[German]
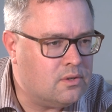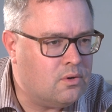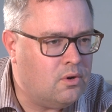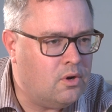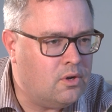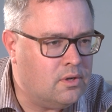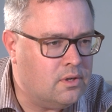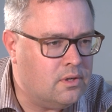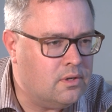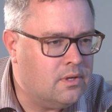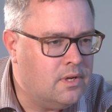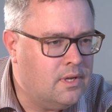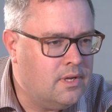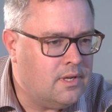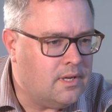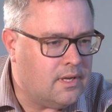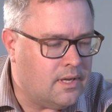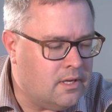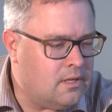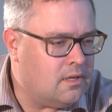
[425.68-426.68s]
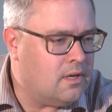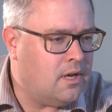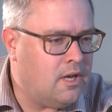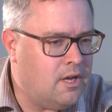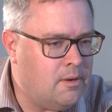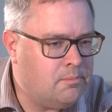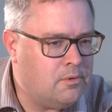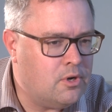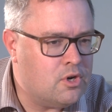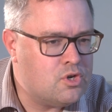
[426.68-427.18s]
können
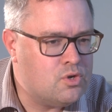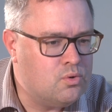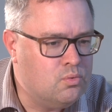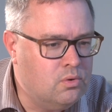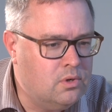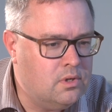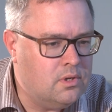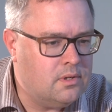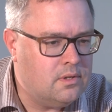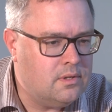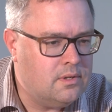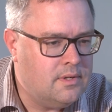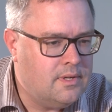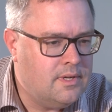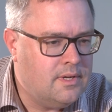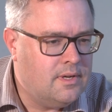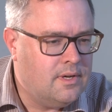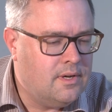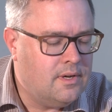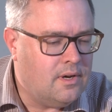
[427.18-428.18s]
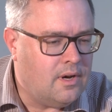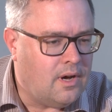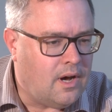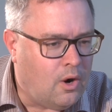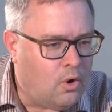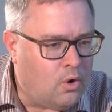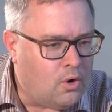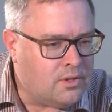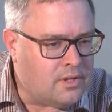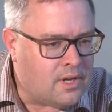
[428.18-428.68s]
innerhalb der Schule
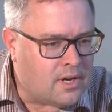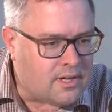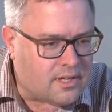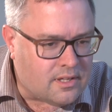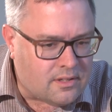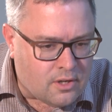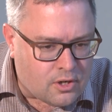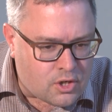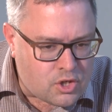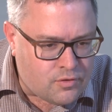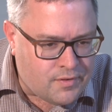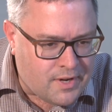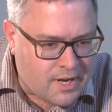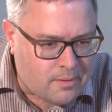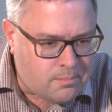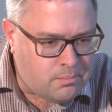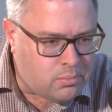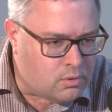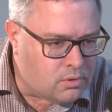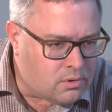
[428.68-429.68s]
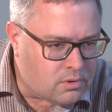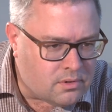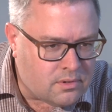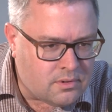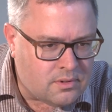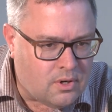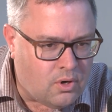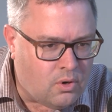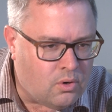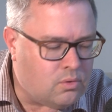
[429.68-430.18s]
auch nach, nach
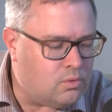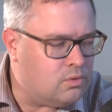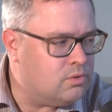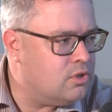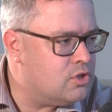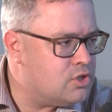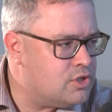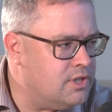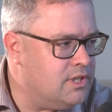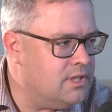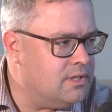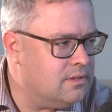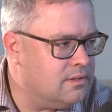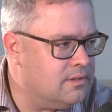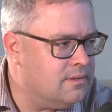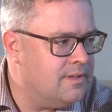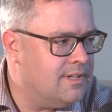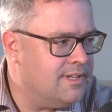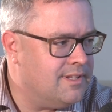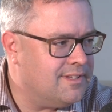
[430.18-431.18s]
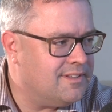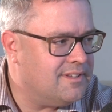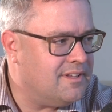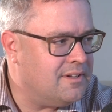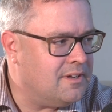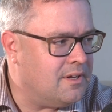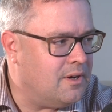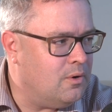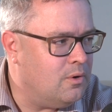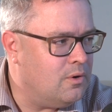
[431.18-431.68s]
Schwerpunkten auch unterschieden,
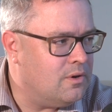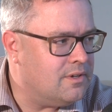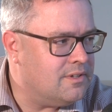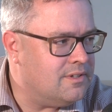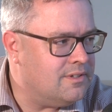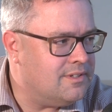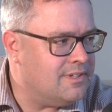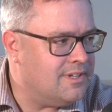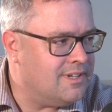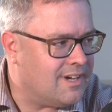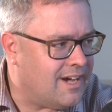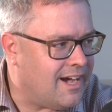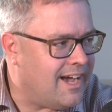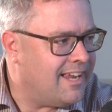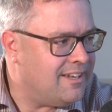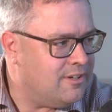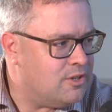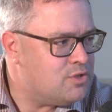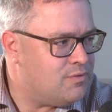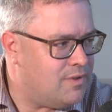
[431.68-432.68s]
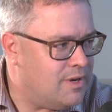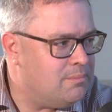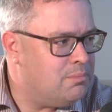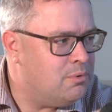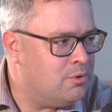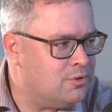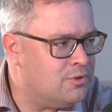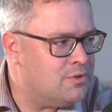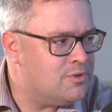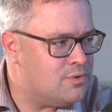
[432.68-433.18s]
dann auch äh, ihre eigenen
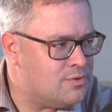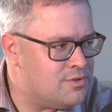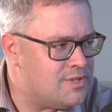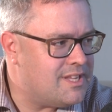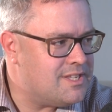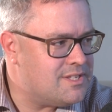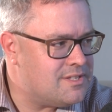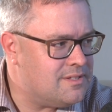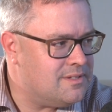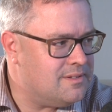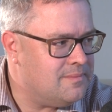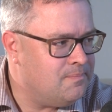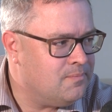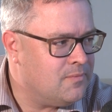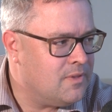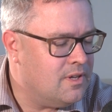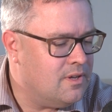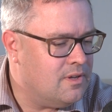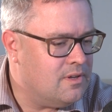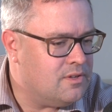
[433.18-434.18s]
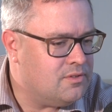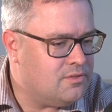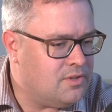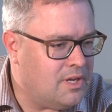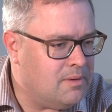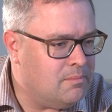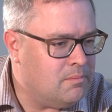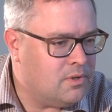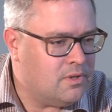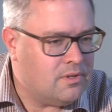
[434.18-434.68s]
Schwerpunkte zu setzen,
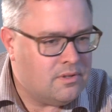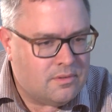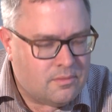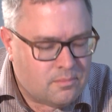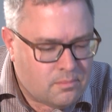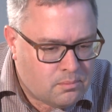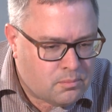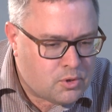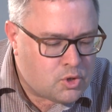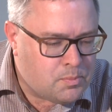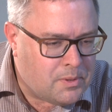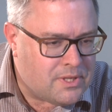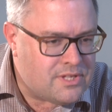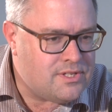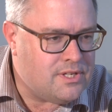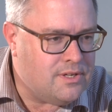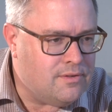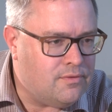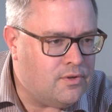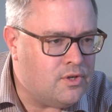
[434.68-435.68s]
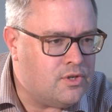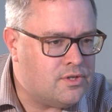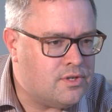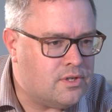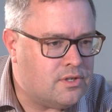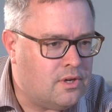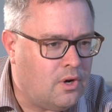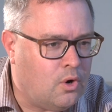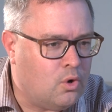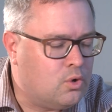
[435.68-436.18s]
themenspezifisch
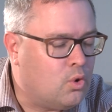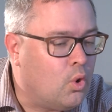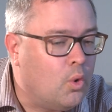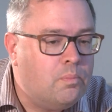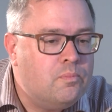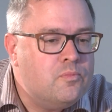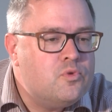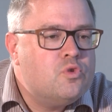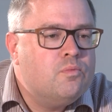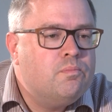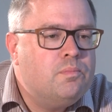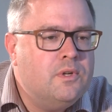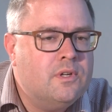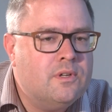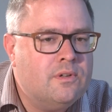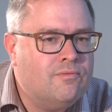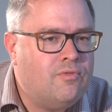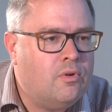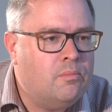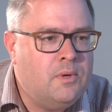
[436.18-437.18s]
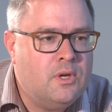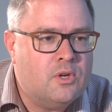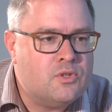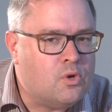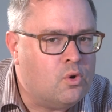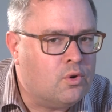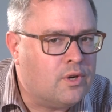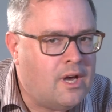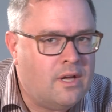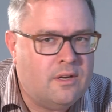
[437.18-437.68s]
äh, auch Gruppen zu bilden, von mir aus
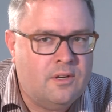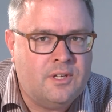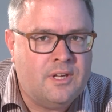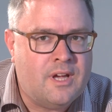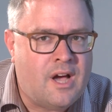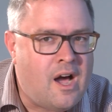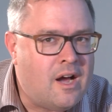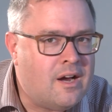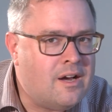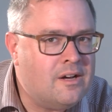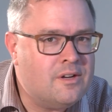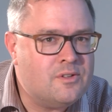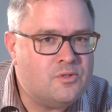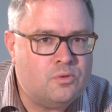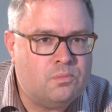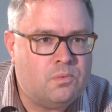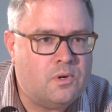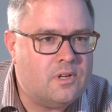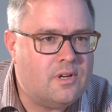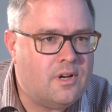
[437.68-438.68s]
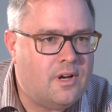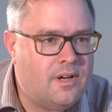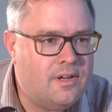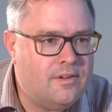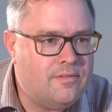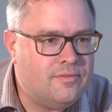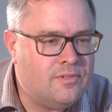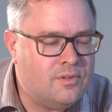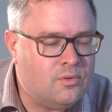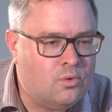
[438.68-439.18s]
auch gerne
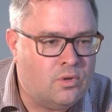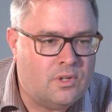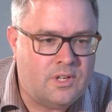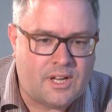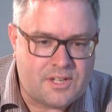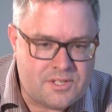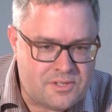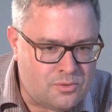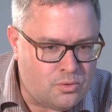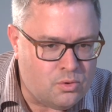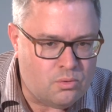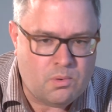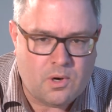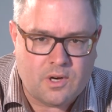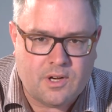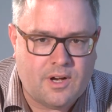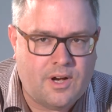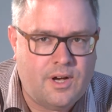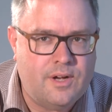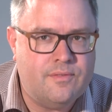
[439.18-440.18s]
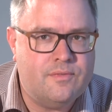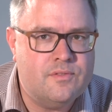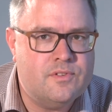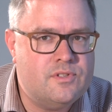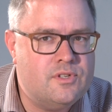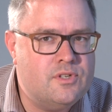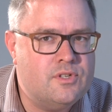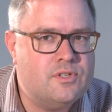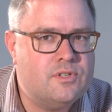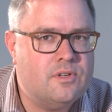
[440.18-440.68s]
jahrgangsübergreifend und klassenübergreifend
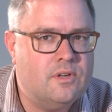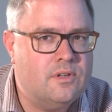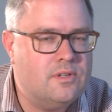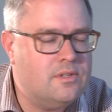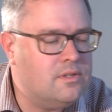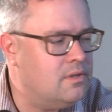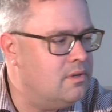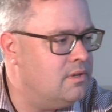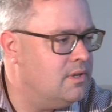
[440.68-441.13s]
sich äh,